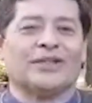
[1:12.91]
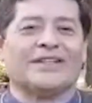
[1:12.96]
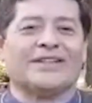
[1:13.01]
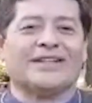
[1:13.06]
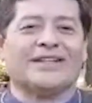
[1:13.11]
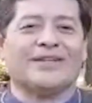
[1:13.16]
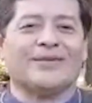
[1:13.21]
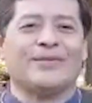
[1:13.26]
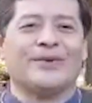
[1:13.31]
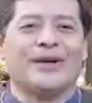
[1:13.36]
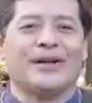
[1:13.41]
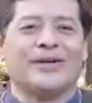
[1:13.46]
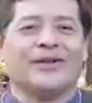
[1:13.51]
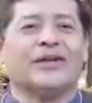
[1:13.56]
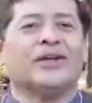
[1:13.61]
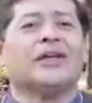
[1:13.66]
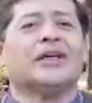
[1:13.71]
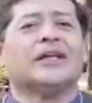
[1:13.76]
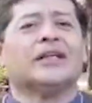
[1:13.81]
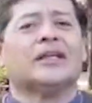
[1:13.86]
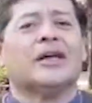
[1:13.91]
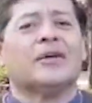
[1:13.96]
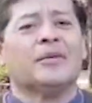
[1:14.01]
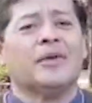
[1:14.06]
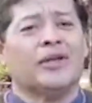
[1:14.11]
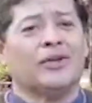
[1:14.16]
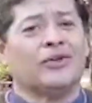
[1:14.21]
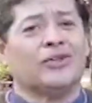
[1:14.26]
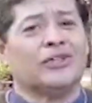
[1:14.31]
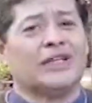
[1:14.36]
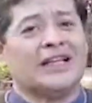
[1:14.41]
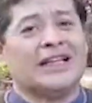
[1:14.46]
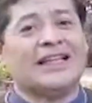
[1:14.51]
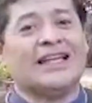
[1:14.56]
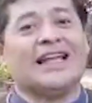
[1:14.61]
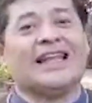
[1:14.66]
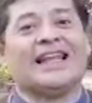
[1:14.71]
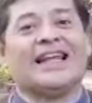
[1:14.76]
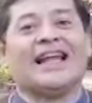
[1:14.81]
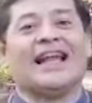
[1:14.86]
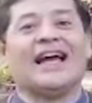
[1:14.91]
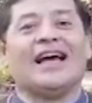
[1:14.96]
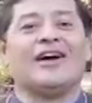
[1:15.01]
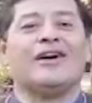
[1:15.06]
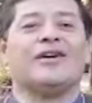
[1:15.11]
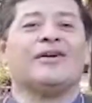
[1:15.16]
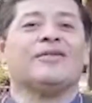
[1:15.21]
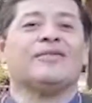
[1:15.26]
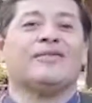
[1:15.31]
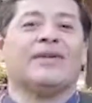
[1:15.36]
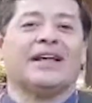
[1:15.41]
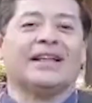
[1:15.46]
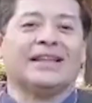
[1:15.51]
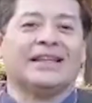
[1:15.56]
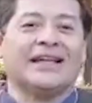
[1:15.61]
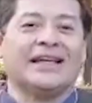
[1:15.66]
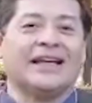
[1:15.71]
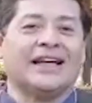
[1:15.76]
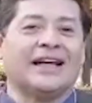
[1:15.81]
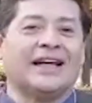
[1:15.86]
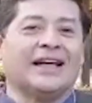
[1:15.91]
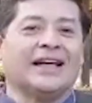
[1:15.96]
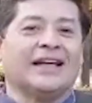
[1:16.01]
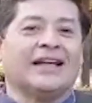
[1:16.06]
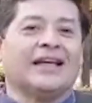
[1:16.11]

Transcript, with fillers: Así que bueno, también hoy el Día de la Bandera,